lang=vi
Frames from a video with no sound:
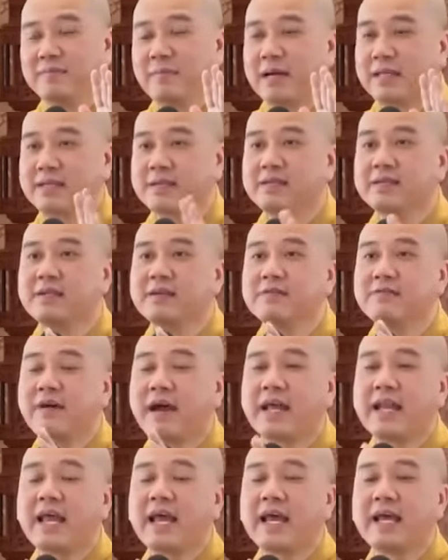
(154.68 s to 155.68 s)
mà chữ
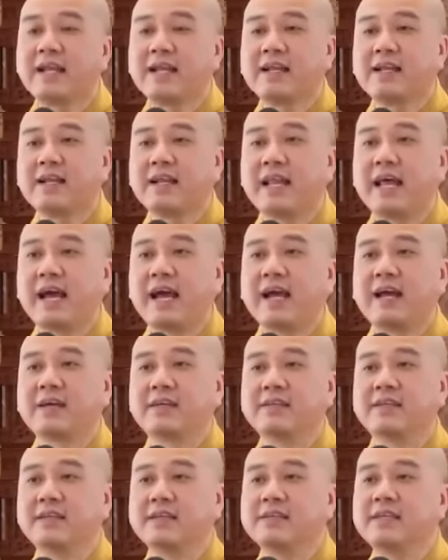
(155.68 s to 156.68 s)
nirvana là
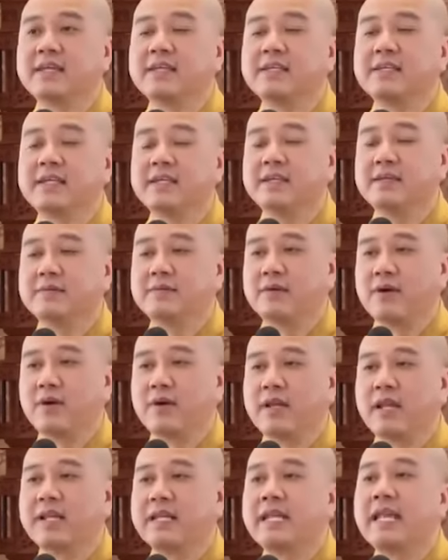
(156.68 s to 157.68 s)
những cái gì
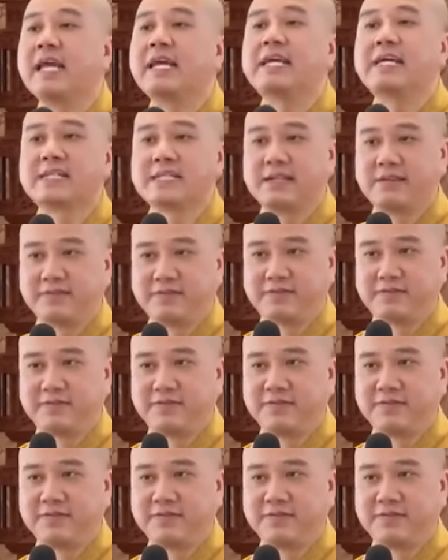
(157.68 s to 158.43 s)
gọi là negative